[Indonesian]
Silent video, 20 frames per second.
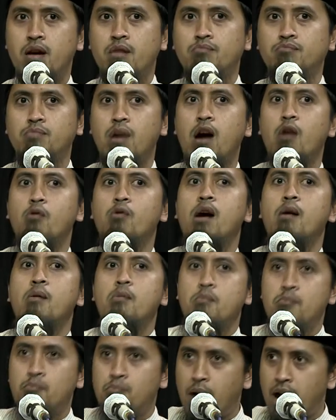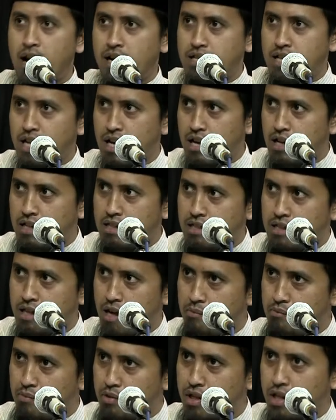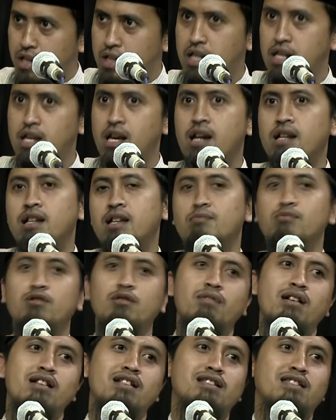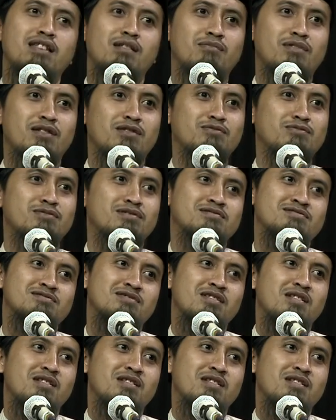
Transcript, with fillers: bahwa pada jam sekian ya belum ada jam saya